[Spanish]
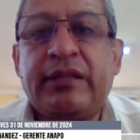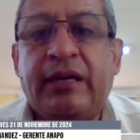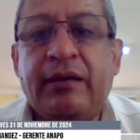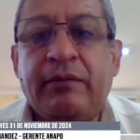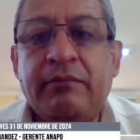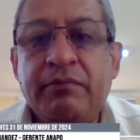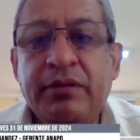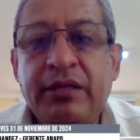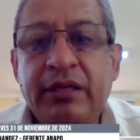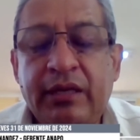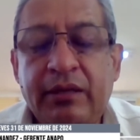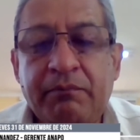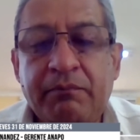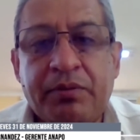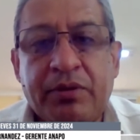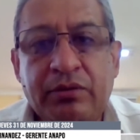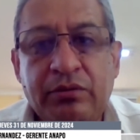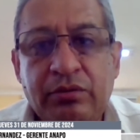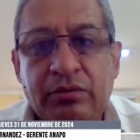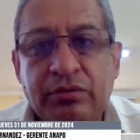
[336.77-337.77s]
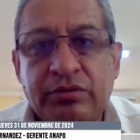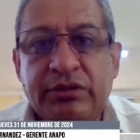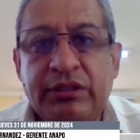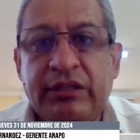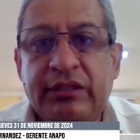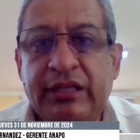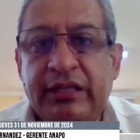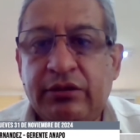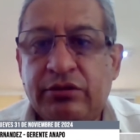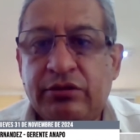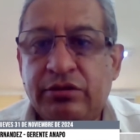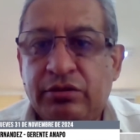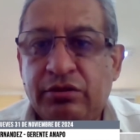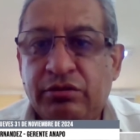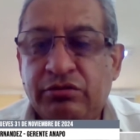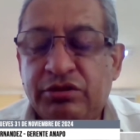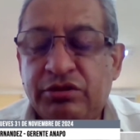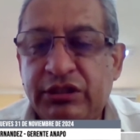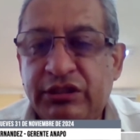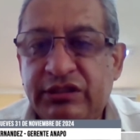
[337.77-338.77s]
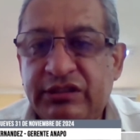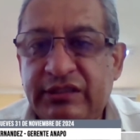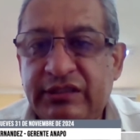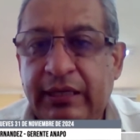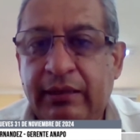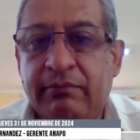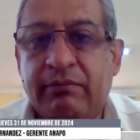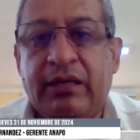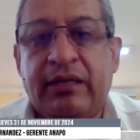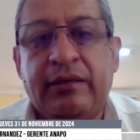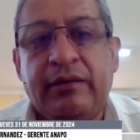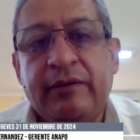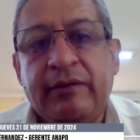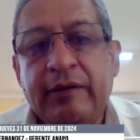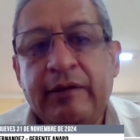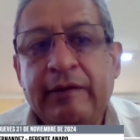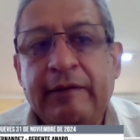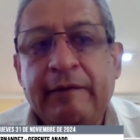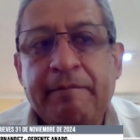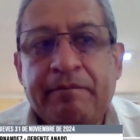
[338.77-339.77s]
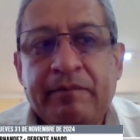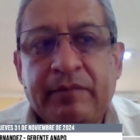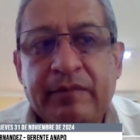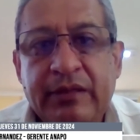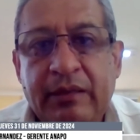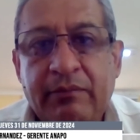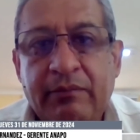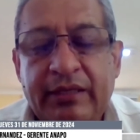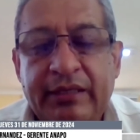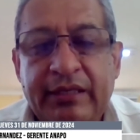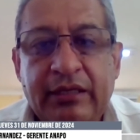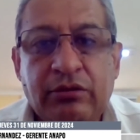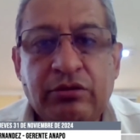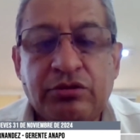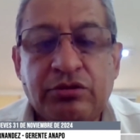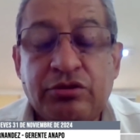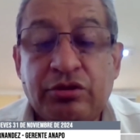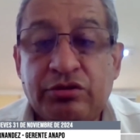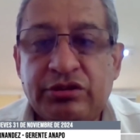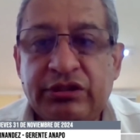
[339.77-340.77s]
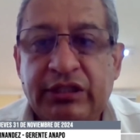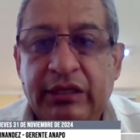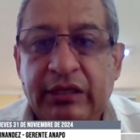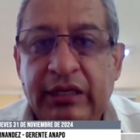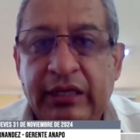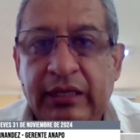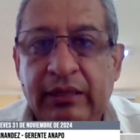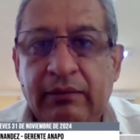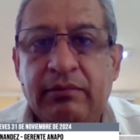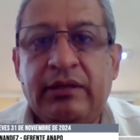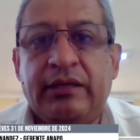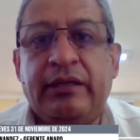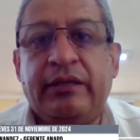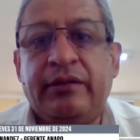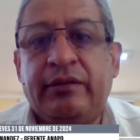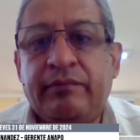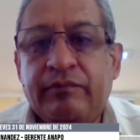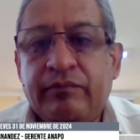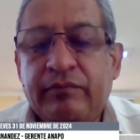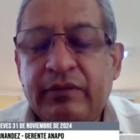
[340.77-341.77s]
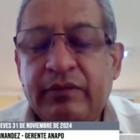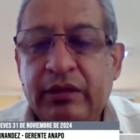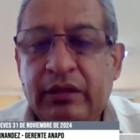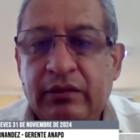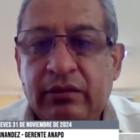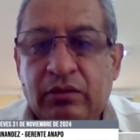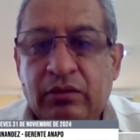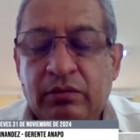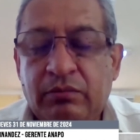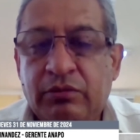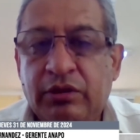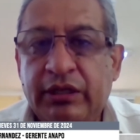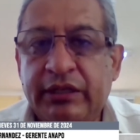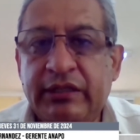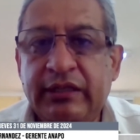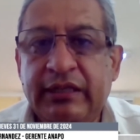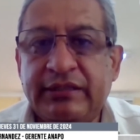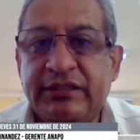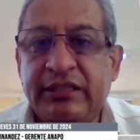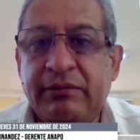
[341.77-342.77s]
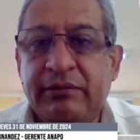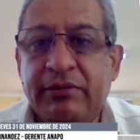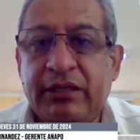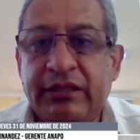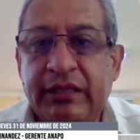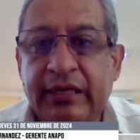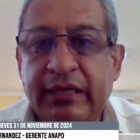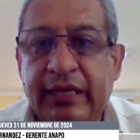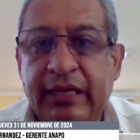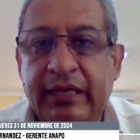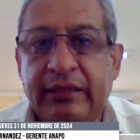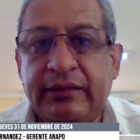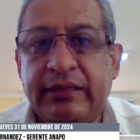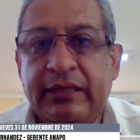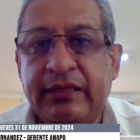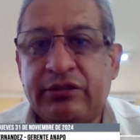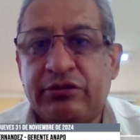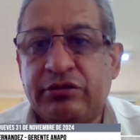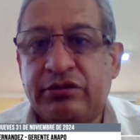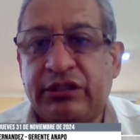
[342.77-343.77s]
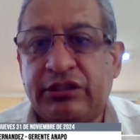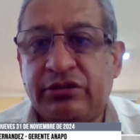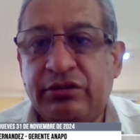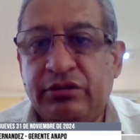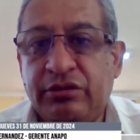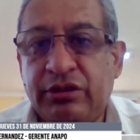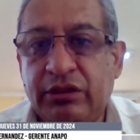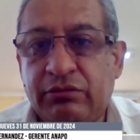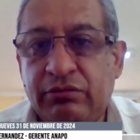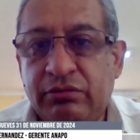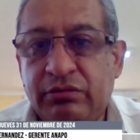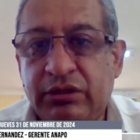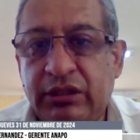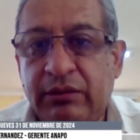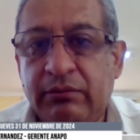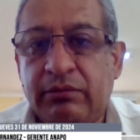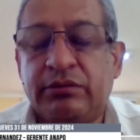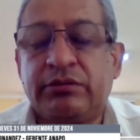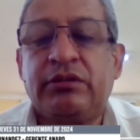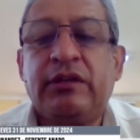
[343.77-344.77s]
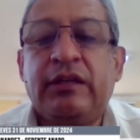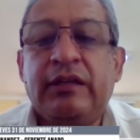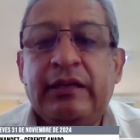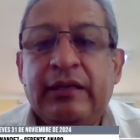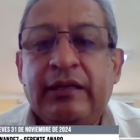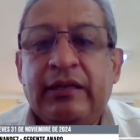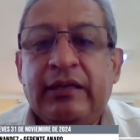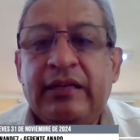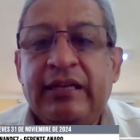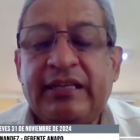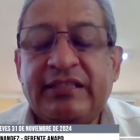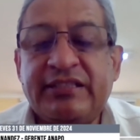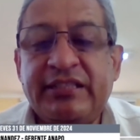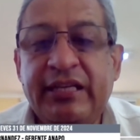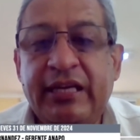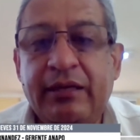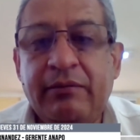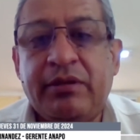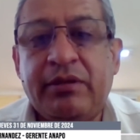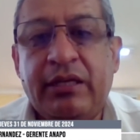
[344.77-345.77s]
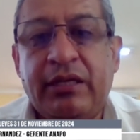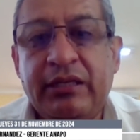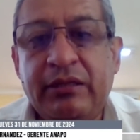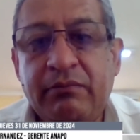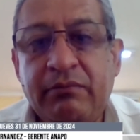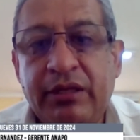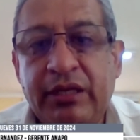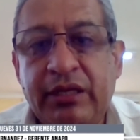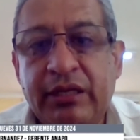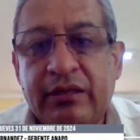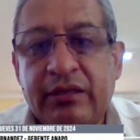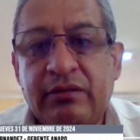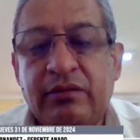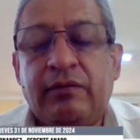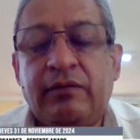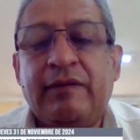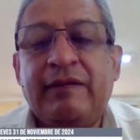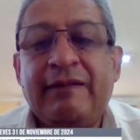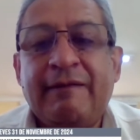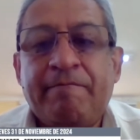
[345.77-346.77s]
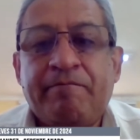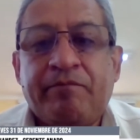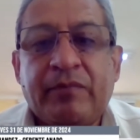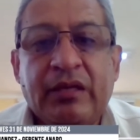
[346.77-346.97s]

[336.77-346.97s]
también produce dentro de un sistema de manejo sostenible, como es la siembra directa, la rotación de cultivos, la siembra en invierno